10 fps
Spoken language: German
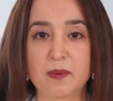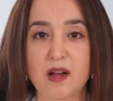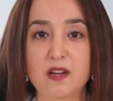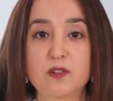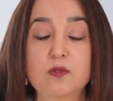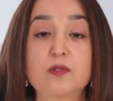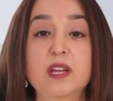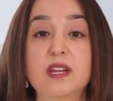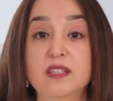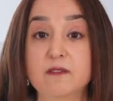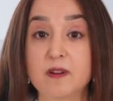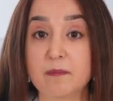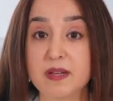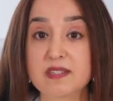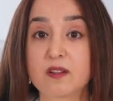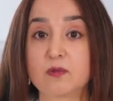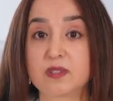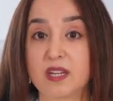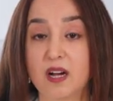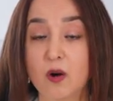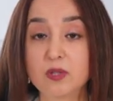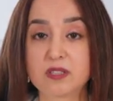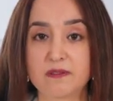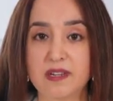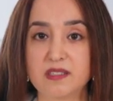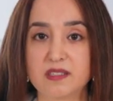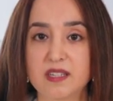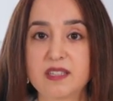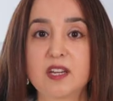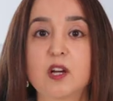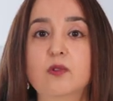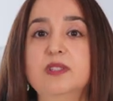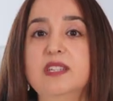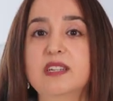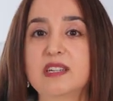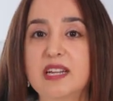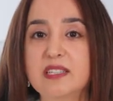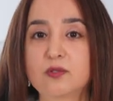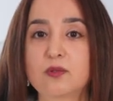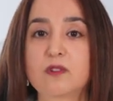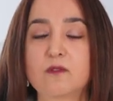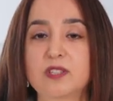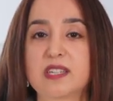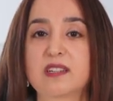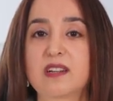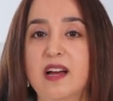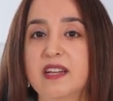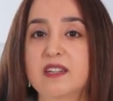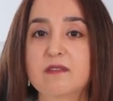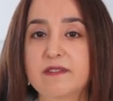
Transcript: Behandlung die Verbesserung der Hautqualität und die Glättung von den kleinen